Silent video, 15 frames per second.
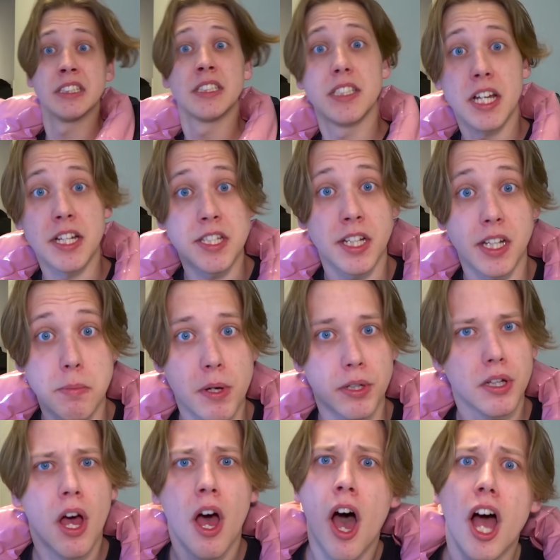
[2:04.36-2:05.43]
Кстати, ребят,
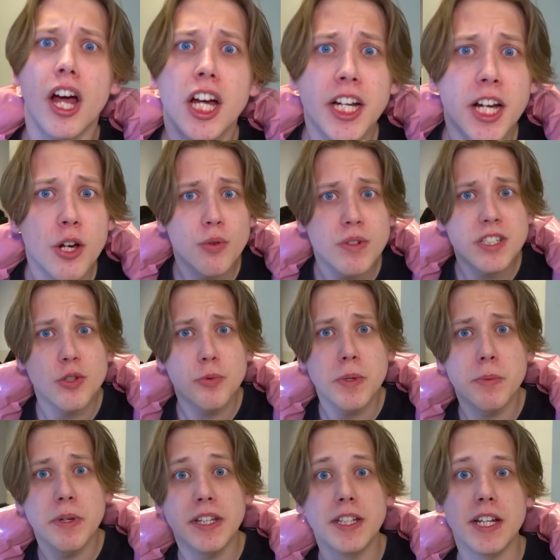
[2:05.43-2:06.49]
а какая у вас
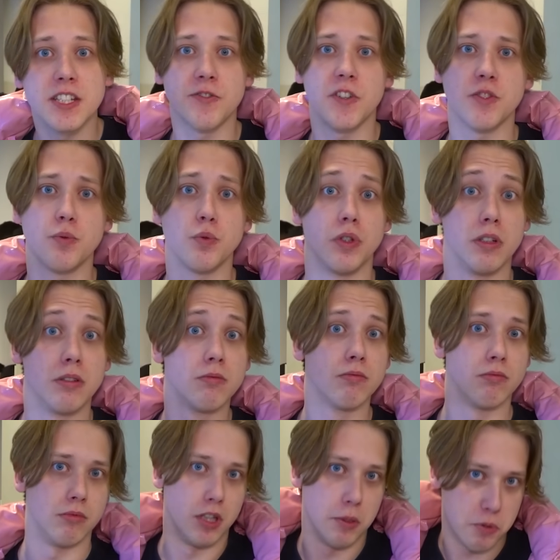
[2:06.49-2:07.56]
любимая еда из фастфуда?
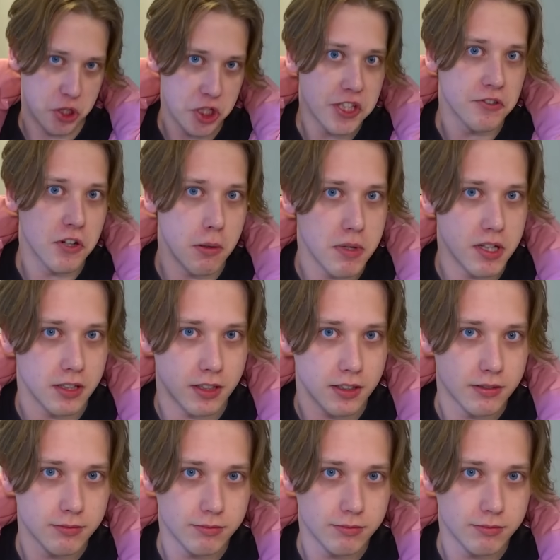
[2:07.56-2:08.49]
Напишите в комментах.